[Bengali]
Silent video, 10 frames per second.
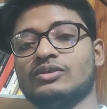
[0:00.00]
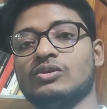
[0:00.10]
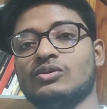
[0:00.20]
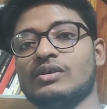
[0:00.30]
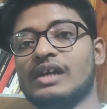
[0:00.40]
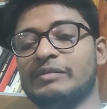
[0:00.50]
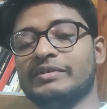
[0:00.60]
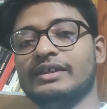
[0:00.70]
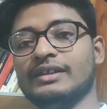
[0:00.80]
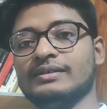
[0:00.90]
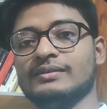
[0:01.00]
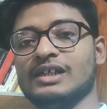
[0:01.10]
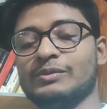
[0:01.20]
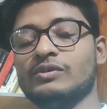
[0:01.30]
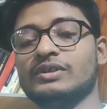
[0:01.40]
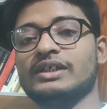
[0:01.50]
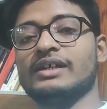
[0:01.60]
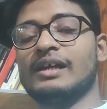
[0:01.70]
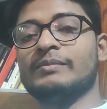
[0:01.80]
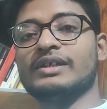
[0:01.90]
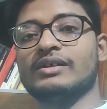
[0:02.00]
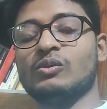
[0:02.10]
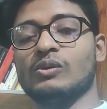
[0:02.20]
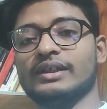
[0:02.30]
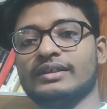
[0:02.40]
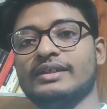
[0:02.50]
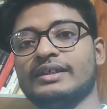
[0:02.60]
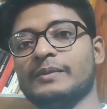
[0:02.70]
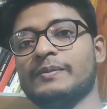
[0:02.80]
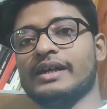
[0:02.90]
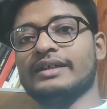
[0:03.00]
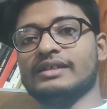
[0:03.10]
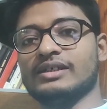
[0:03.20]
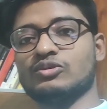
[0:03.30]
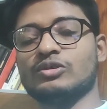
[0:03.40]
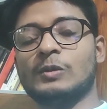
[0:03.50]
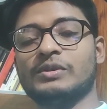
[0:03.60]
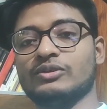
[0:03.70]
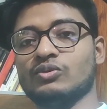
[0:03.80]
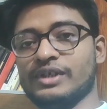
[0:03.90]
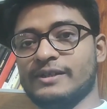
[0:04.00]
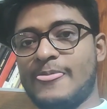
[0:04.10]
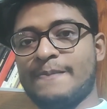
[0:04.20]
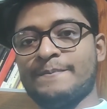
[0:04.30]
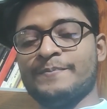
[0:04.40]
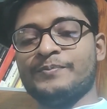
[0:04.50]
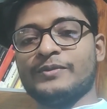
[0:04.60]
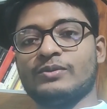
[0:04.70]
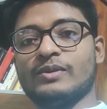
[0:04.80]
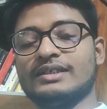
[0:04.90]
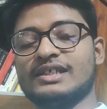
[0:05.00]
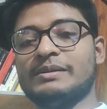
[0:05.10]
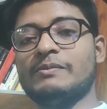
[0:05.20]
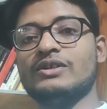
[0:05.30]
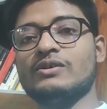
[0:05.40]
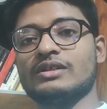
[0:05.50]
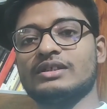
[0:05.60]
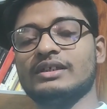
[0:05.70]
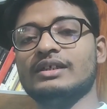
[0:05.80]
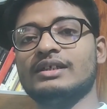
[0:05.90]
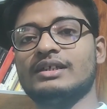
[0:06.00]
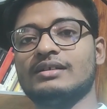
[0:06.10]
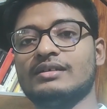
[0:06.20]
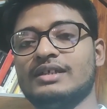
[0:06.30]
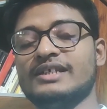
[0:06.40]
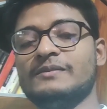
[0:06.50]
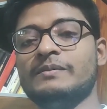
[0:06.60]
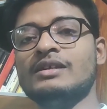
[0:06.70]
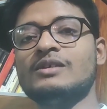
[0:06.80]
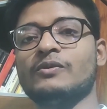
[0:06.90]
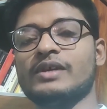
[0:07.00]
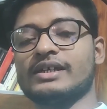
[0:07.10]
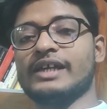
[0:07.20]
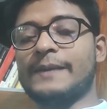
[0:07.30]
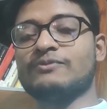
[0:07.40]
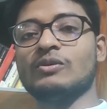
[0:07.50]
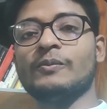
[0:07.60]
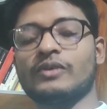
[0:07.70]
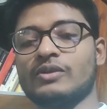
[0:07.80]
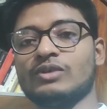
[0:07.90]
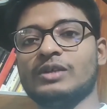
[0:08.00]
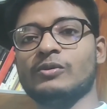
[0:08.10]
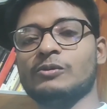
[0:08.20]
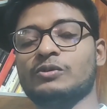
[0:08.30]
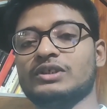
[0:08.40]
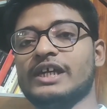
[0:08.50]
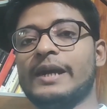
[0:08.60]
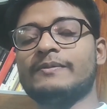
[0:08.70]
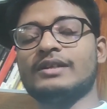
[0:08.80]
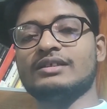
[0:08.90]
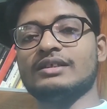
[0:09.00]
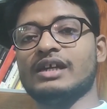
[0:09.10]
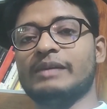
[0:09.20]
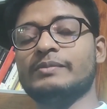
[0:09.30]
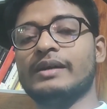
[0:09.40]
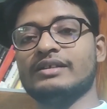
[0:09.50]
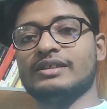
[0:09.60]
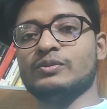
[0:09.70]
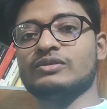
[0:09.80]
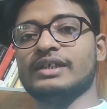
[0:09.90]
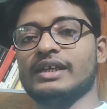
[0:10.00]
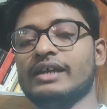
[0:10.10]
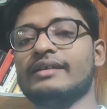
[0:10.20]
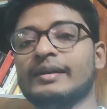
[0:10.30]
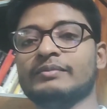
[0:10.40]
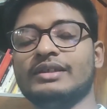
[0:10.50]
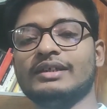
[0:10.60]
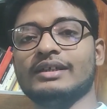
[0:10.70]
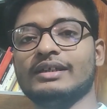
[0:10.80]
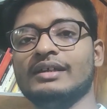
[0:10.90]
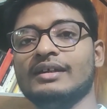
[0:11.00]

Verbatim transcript: একটা ছোট্ট গ্রামে এবং যে গ্রামটা কলকাতা থেকে প্রায় চারশো কিলোমিটার দূরে তো আজকে আমি ভিডিওটাতে টিচমিন বলে একটা অ্যাপ সম্পর্কে কথা বলবো যে অ্যাপটাতে আমি বাড়িতে বসে এই গ্রাম থেকে